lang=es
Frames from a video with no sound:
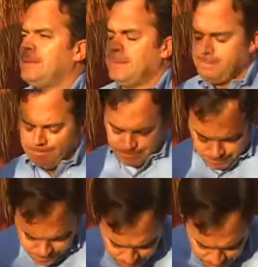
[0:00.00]
en un
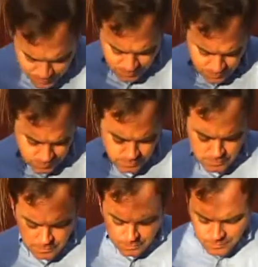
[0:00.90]
recinto privado, que es,
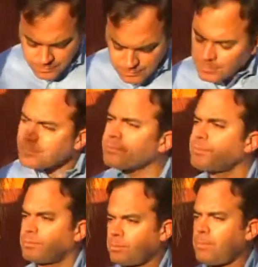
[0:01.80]
es una de las
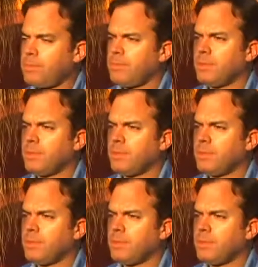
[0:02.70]
discusiones que existe.